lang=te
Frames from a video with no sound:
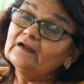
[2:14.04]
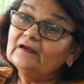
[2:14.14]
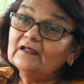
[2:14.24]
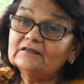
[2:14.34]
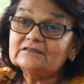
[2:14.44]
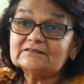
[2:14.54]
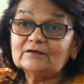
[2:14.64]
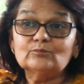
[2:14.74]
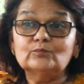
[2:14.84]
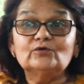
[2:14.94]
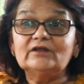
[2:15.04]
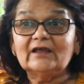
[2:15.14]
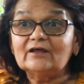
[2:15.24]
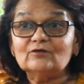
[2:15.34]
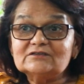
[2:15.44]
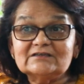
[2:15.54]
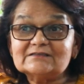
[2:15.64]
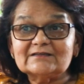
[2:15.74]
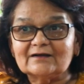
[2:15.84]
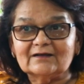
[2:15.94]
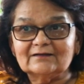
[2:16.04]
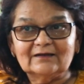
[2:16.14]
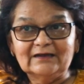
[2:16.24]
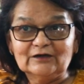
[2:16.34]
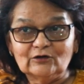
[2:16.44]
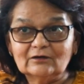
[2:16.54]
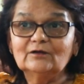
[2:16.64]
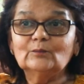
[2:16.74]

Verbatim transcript: నేను ఏం చేస్తాను పూరి ఏ రోజు చేస్తాను కదా ఇంట్లో